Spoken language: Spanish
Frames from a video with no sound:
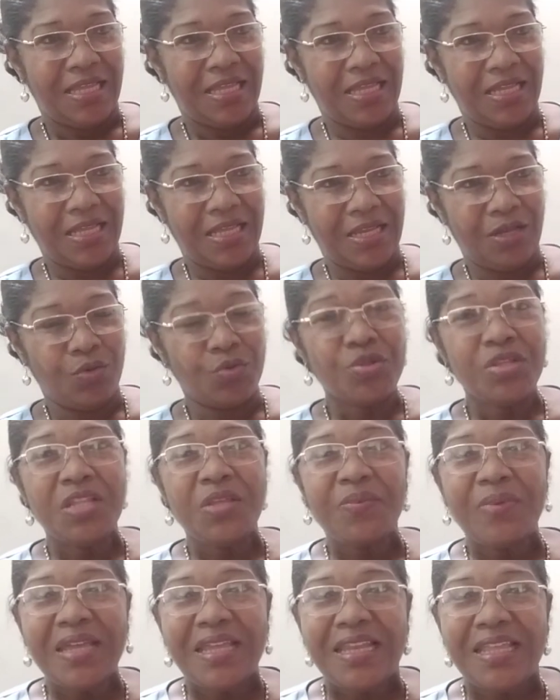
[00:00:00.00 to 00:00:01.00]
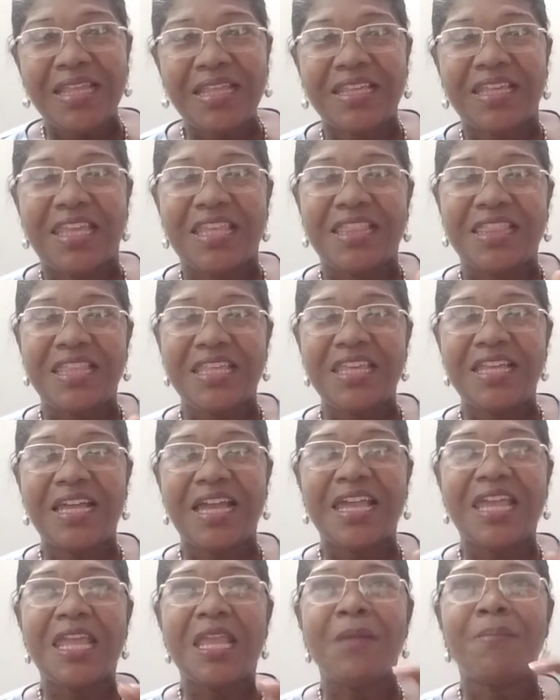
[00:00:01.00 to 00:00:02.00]
eh, los niveles que
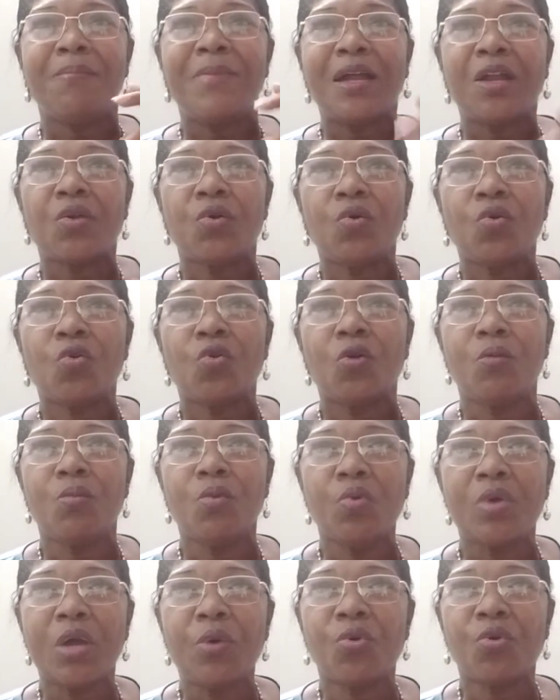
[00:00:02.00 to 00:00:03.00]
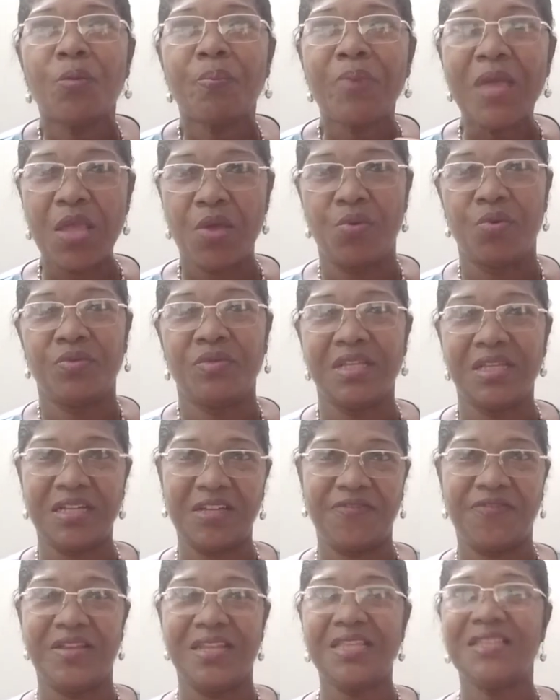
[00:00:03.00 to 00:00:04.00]
indica el marco común europeo de
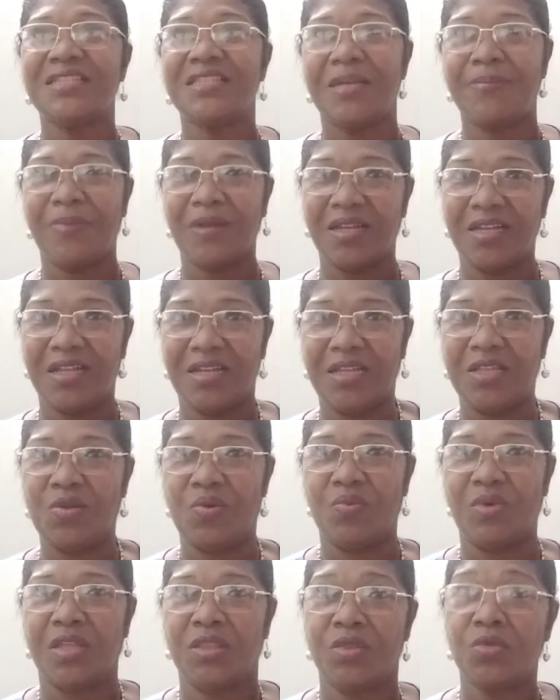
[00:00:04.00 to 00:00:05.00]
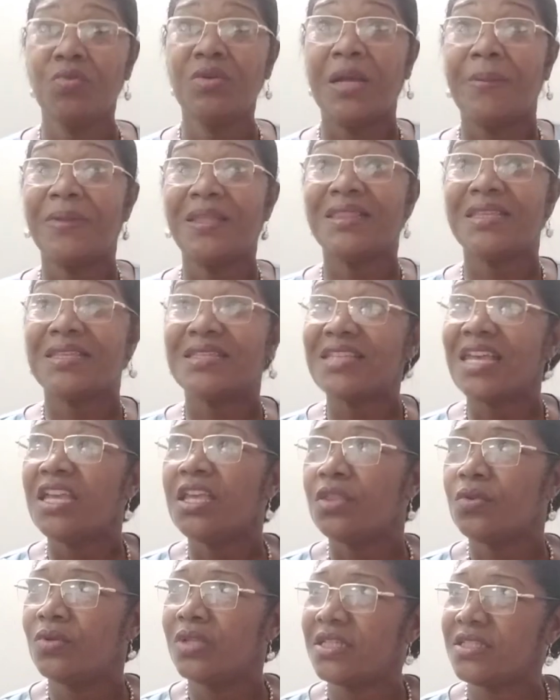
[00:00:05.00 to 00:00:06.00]
referencias para la lengua, de un
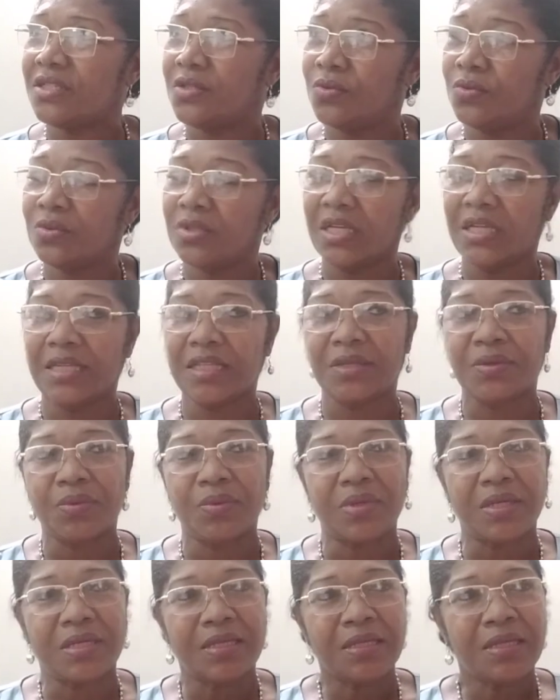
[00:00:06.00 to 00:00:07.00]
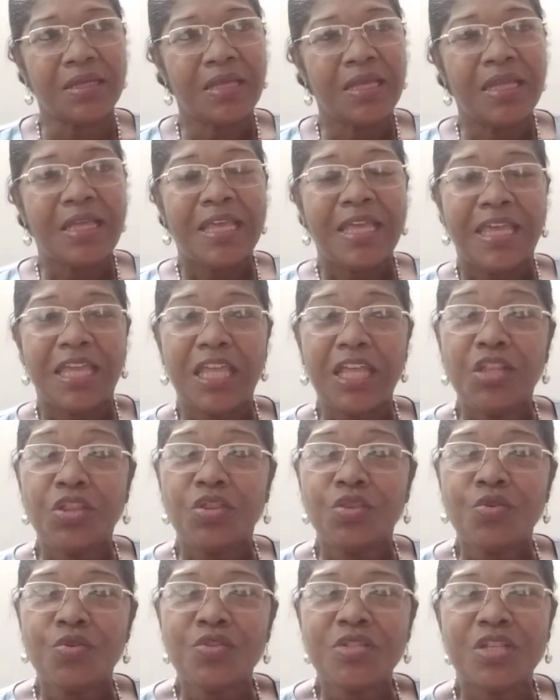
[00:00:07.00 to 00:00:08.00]
aprendizaje de una segunda lengua.
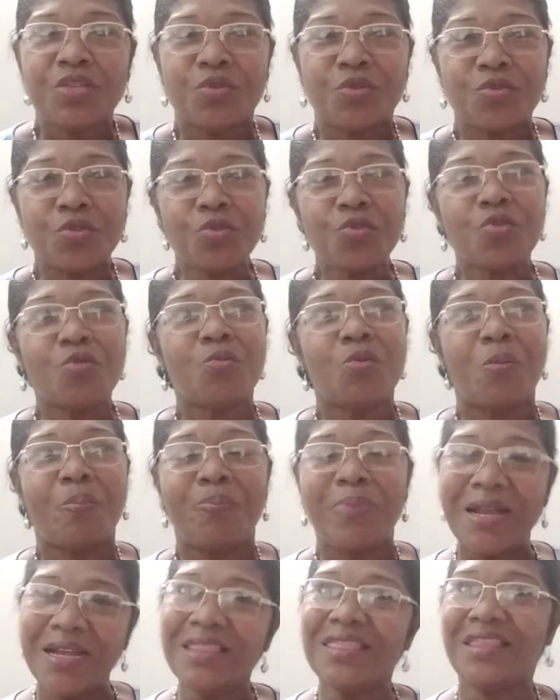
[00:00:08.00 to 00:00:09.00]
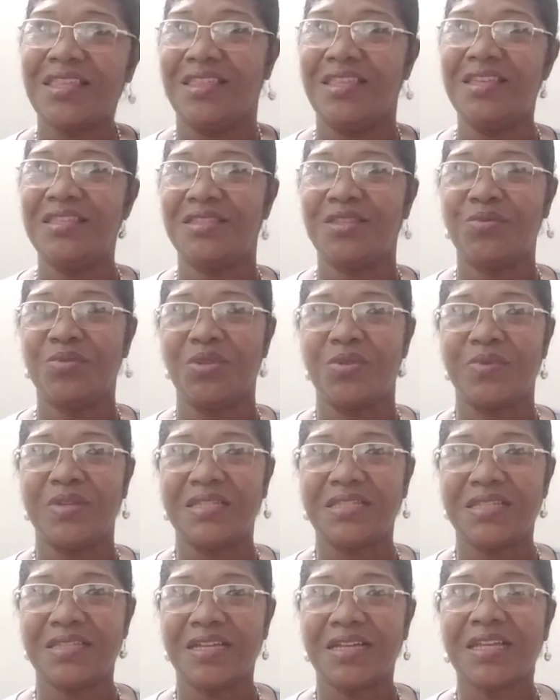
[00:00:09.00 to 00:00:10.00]
Entonces nosotros como parte de esta
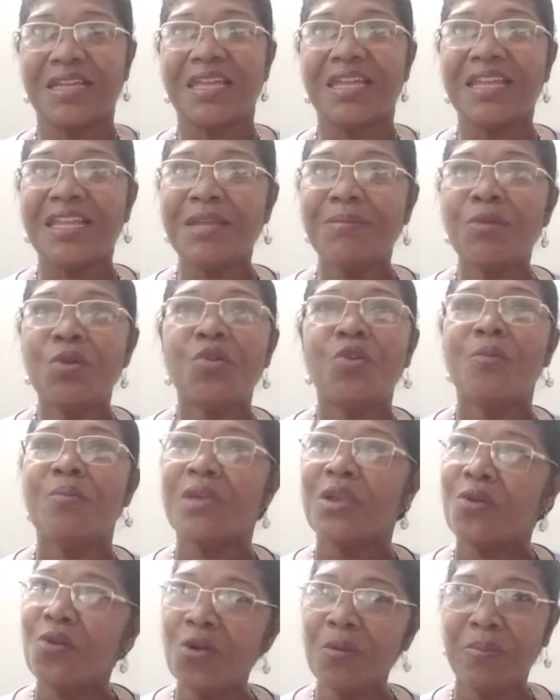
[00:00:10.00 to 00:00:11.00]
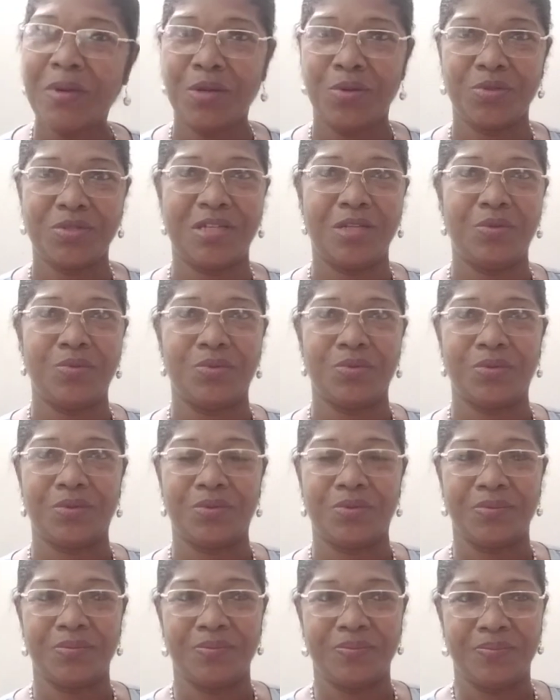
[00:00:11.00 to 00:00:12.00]
universidad queremos lo mejor para los
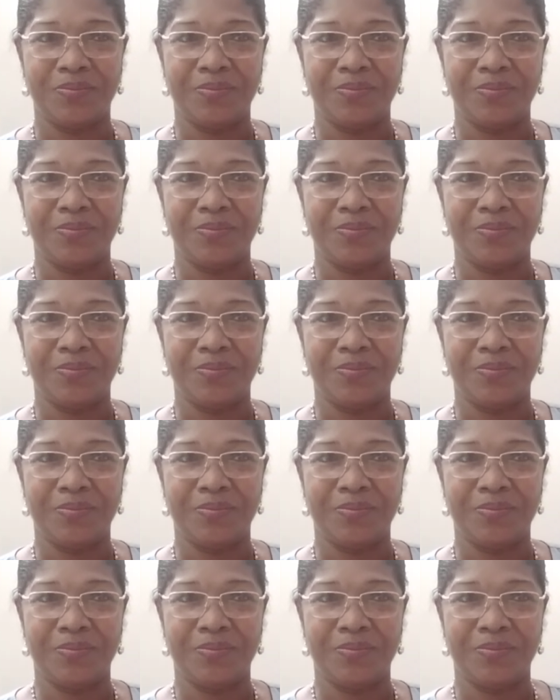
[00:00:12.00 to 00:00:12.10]
alumnos.